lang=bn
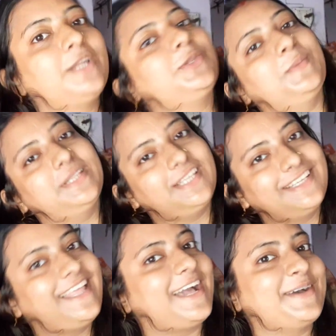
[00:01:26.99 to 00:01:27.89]
আর
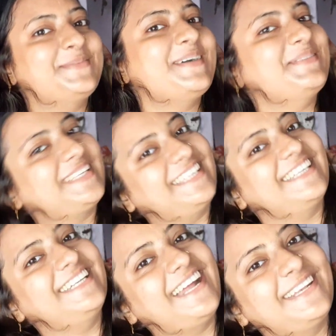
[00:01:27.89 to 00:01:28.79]
তোমাদেরকে দেখাবো আমি কি
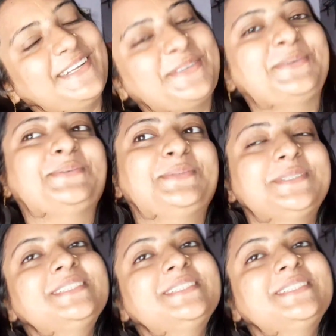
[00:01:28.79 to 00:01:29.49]
কি রান্না করব